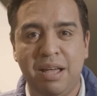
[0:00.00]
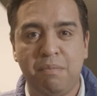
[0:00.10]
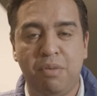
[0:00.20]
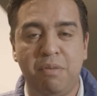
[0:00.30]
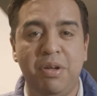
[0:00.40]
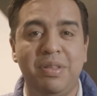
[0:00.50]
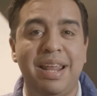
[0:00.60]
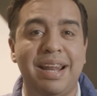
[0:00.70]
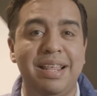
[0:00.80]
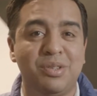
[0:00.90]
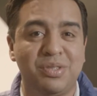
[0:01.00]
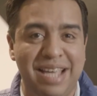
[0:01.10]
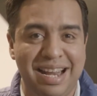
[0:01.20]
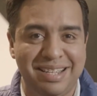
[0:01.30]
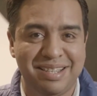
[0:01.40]
por medio de redes
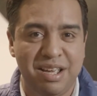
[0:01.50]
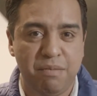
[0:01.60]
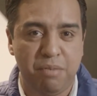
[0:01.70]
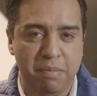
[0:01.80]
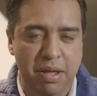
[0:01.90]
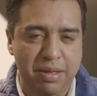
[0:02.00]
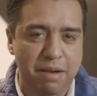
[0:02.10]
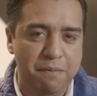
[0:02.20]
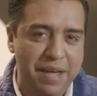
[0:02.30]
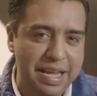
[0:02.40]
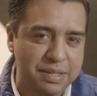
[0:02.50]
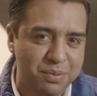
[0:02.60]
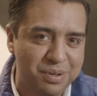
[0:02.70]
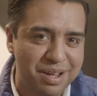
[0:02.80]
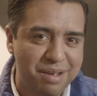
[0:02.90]
sociales, por medio del
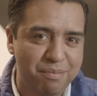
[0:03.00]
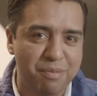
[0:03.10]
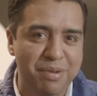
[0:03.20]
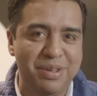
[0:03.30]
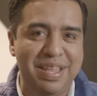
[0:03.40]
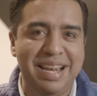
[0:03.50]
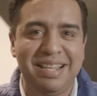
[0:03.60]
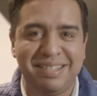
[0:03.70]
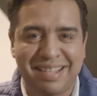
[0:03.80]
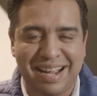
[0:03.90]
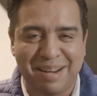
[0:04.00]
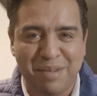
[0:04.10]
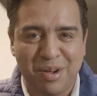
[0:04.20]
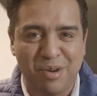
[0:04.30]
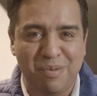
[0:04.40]
Facebook, por medio del Instagram,
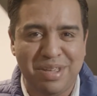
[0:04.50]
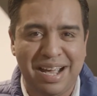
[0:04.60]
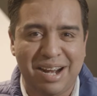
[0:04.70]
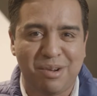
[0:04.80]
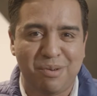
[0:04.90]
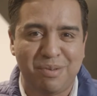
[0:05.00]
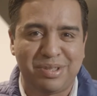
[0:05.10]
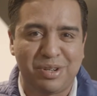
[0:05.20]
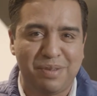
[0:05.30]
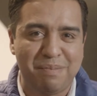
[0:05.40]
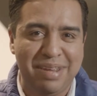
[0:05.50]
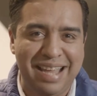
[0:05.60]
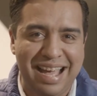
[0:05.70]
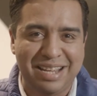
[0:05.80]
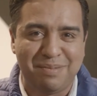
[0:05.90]
cómo llegar con nuestros
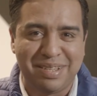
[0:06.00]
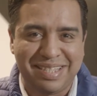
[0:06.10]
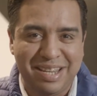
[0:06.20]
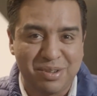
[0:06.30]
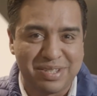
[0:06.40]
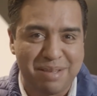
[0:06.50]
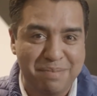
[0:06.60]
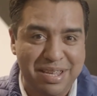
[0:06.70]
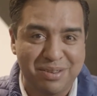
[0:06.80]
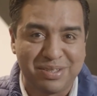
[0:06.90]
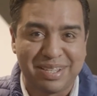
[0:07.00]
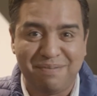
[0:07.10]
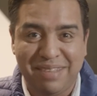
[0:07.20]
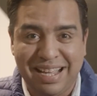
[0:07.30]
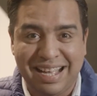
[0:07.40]
familiares, vecinos, amigos,
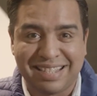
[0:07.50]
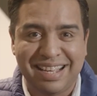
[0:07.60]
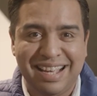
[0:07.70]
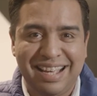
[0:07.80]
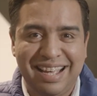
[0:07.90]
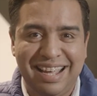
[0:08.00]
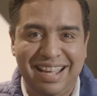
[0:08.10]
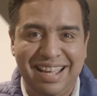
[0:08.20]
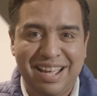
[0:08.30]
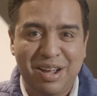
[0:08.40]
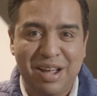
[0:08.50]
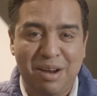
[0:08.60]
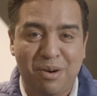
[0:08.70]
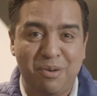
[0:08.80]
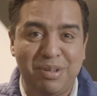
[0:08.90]
amigas, eh,
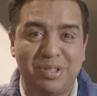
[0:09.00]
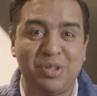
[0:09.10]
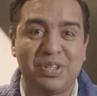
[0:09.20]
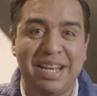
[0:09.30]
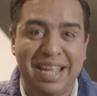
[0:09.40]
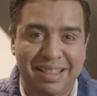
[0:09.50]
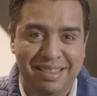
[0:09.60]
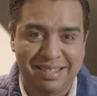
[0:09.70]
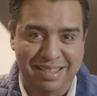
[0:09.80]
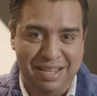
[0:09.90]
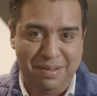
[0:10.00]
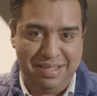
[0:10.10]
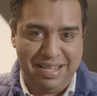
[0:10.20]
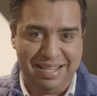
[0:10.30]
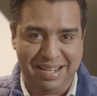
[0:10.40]
con nuestros clientes a través
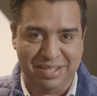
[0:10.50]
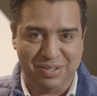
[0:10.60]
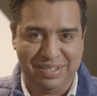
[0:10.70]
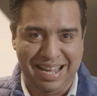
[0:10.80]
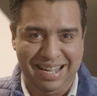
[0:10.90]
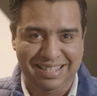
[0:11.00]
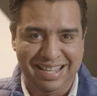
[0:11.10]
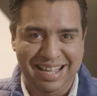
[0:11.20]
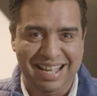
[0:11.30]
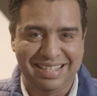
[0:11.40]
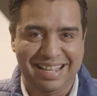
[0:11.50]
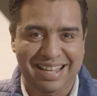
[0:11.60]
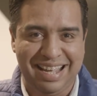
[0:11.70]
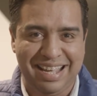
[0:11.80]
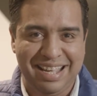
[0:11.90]
de las redes sociales. Así
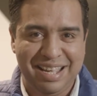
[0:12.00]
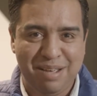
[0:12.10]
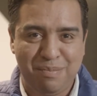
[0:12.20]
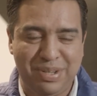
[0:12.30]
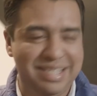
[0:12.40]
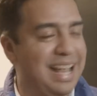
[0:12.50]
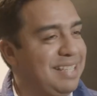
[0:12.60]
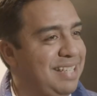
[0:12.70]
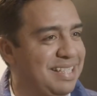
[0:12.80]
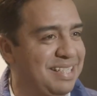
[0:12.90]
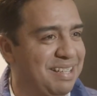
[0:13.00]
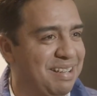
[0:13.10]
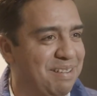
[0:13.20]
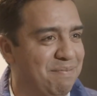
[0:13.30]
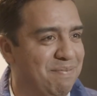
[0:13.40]
que, pues gracias
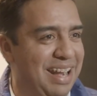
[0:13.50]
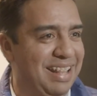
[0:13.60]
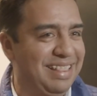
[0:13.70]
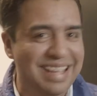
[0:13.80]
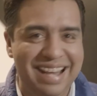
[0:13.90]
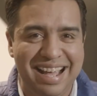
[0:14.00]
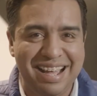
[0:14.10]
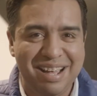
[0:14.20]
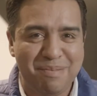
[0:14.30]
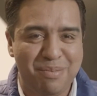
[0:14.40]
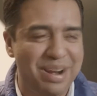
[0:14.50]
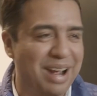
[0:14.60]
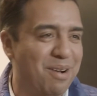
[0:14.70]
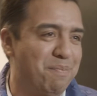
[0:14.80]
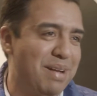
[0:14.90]
Valentina por
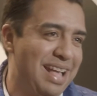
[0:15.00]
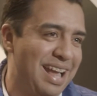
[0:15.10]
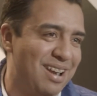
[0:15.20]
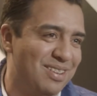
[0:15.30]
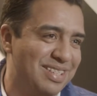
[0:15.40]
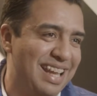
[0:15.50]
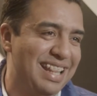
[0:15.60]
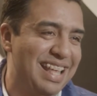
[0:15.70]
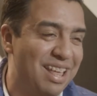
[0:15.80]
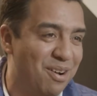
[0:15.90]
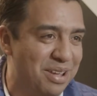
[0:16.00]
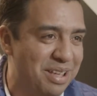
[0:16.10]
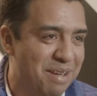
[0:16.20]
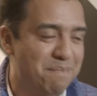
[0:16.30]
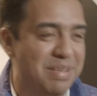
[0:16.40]
acompañarnos el día de hoy.
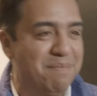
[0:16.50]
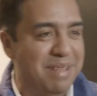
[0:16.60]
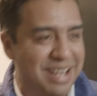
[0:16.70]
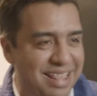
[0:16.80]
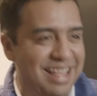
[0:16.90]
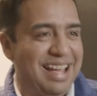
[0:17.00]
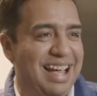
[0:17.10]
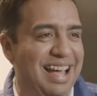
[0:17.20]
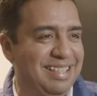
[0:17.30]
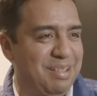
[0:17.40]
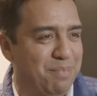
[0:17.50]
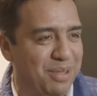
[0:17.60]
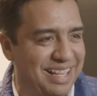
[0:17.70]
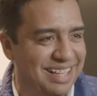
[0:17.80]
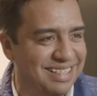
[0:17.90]
Bienvenida a este
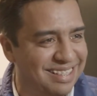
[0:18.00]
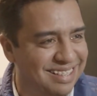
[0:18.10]
podcast.